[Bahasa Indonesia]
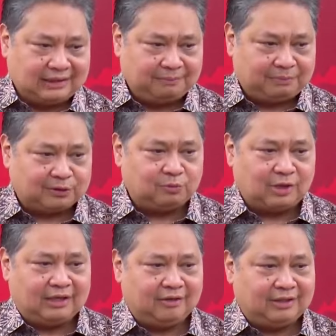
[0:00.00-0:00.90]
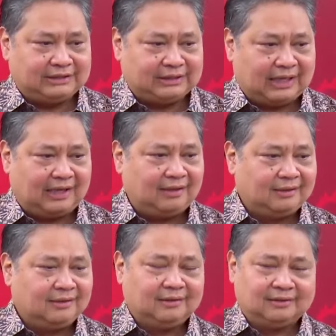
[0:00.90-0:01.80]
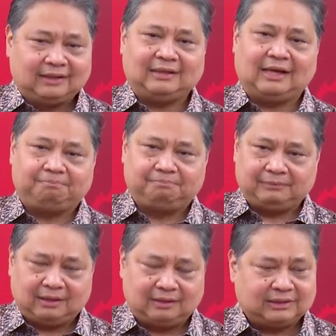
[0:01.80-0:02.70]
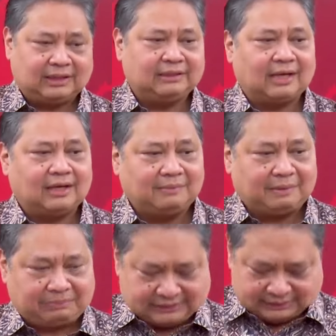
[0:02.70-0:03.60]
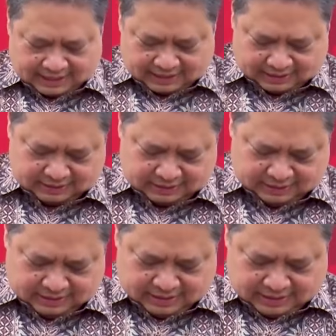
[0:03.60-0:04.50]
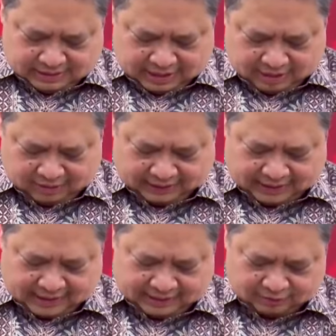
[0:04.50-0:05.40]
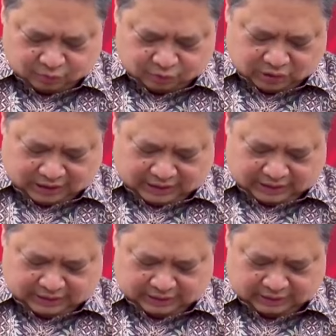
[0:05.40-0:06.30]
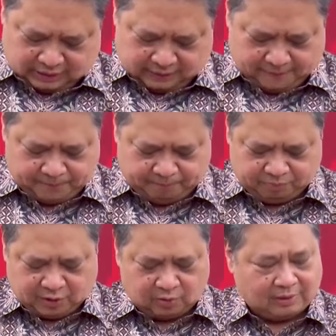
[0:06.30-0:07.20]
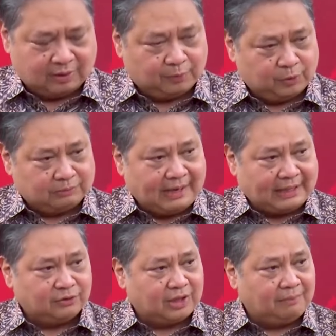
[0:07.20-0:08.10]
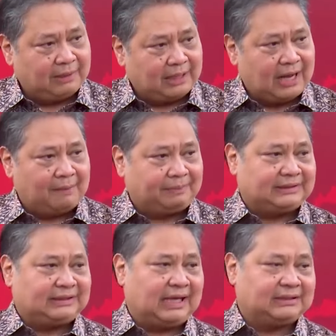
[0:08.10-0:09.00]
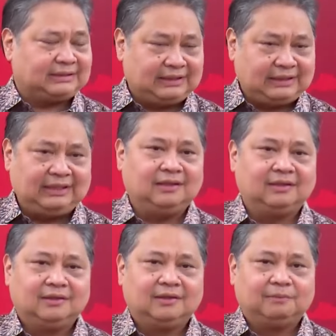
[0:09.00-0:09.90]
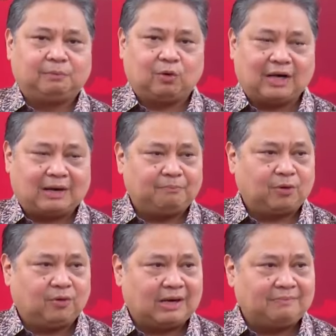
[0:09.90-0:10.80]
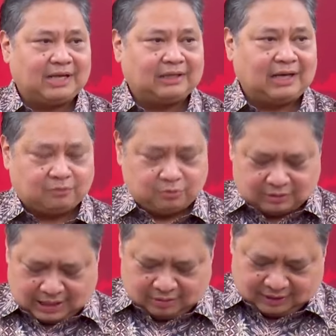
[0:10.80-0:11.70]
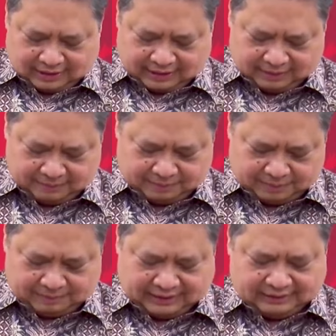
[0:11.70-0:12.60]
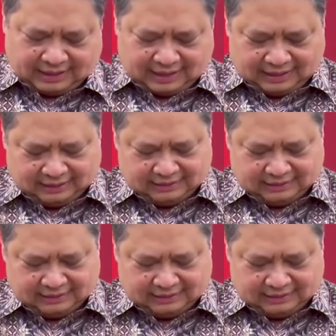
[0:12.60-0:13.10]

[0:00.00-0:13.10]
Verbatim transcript: Jadi pertumbuhan Indonesia tetap sekitar 5%. Nah, oleh karena itu uh, World Bank juga mengapresiasi program-program yang dilakukan oleh pemerintah